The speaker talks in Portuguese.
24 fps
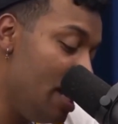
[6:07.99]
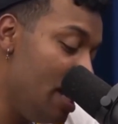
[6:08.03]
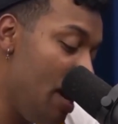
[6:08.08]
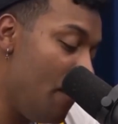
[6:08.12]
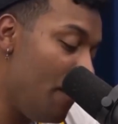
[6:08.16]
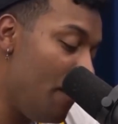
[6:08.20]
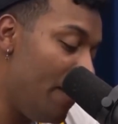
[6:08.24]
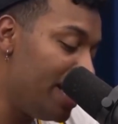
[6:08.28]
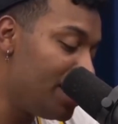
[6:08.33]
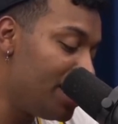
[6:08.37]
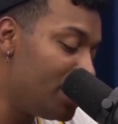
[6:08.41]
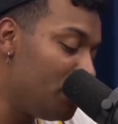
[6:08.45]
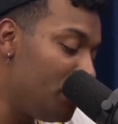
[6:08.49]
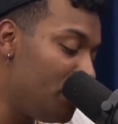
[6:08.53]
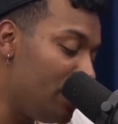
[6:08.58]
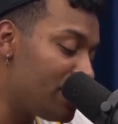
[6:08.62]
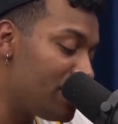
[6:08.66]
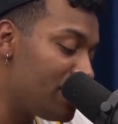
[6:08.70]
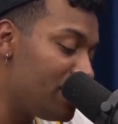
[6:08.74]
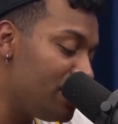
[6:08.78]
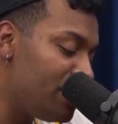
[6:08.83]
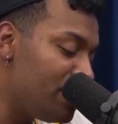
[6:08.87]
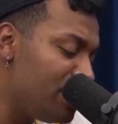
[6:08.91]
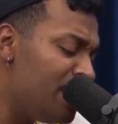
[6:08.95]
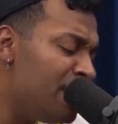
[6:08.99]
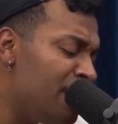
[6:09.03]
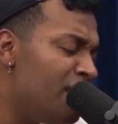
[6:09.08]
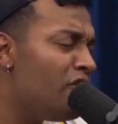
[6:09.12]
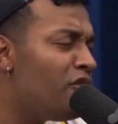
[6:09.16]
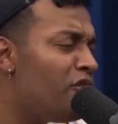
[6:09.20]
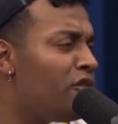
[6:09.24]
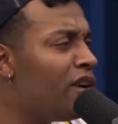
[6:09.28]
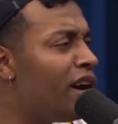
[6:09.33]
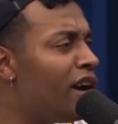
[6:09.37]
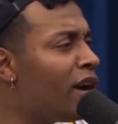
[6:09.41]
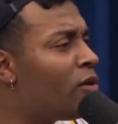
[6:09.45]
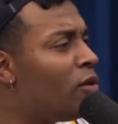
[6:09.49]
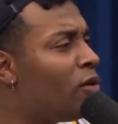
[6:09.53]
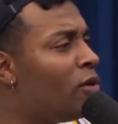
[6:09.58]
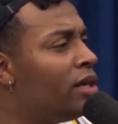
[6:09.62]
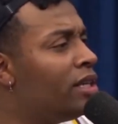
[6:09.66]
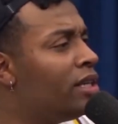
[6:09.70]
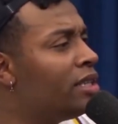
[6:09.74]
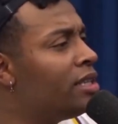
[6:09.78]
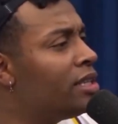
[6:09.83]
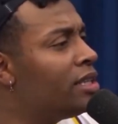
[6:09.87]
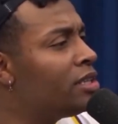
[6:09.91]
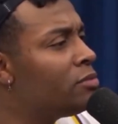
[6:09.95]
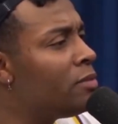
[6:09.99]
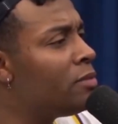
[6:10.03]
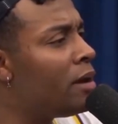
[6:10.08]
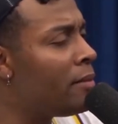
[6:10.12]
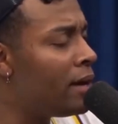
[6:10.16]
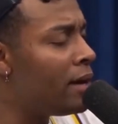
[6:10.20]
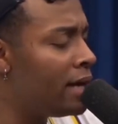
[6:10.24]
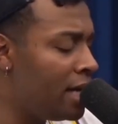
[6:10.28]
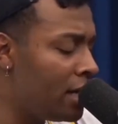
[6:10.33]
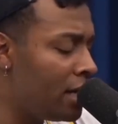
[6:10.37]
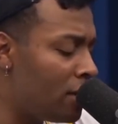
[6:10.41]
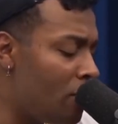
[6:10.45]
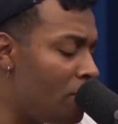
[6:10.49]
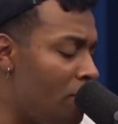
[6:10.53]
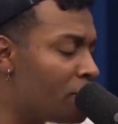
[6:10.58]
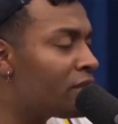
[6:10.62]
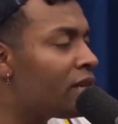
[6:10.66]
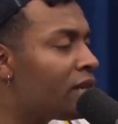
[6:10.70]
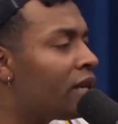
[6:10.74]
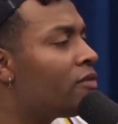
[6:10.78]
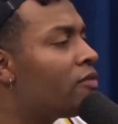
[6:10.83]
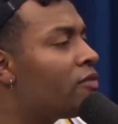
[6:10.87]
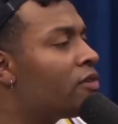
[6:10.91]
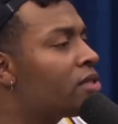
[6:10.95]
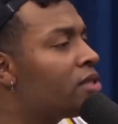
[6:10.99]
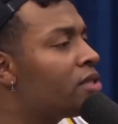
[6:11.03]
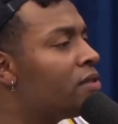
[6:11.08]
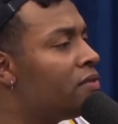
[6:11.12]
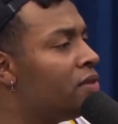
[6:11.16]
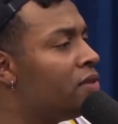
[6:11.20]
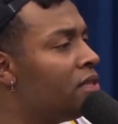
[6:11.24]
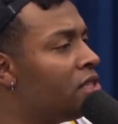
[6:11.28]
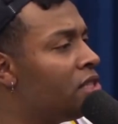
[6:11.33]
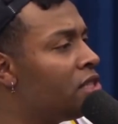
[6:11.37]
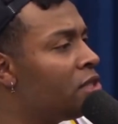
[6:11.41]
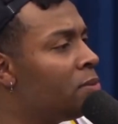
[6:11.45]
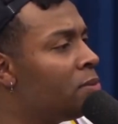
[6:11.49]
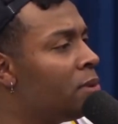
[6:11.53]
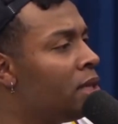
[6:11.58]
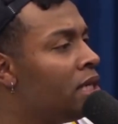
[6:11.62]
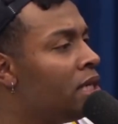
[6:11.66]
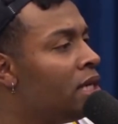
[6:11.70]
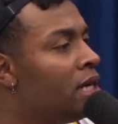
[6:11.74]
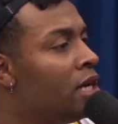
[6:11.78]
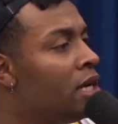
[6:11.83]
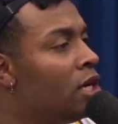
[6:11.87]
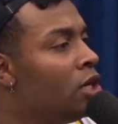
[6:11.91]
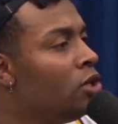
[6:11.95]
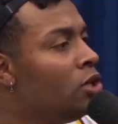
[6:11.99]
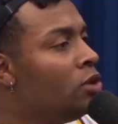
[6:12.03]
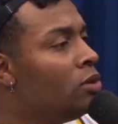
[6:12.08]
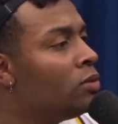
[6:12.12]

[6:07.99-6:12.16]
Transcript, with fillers: Mas, tipo assim, foi acolhida de uma maneira como se ela fosse vítima. Será e...